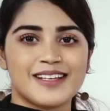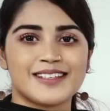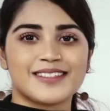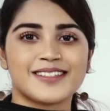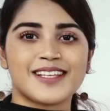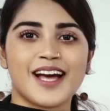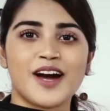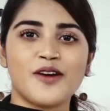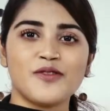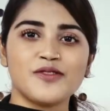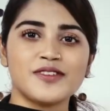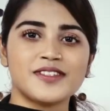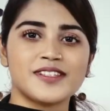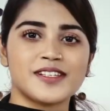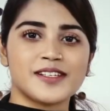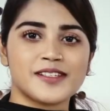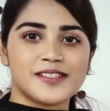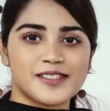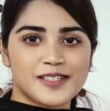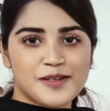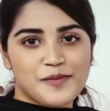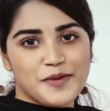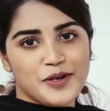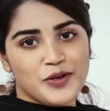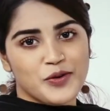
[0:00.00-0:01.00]
সাউন্ড
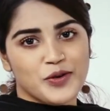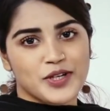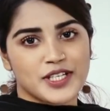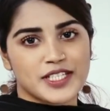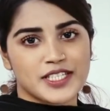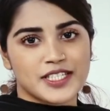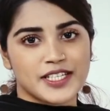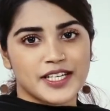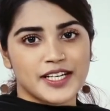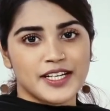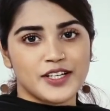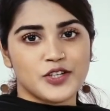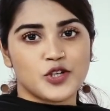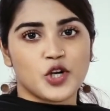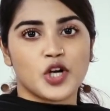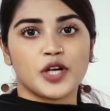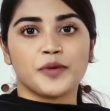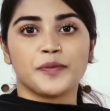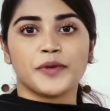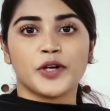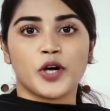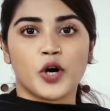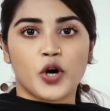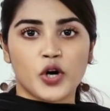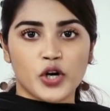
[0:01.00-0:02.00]
সিস্টেমে রয়েছে ডলবি
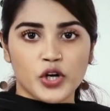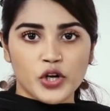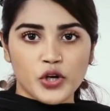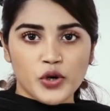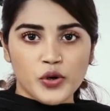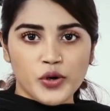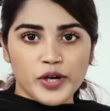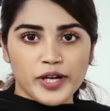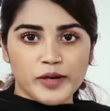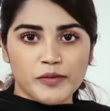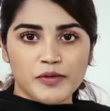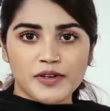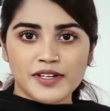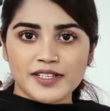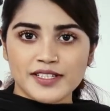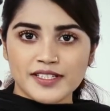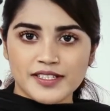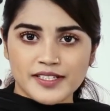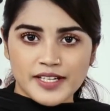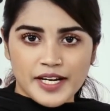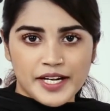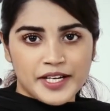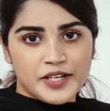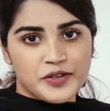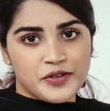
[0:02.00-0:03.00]
অডিও এবং
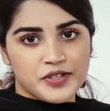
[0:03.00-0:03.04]
স্টেরিও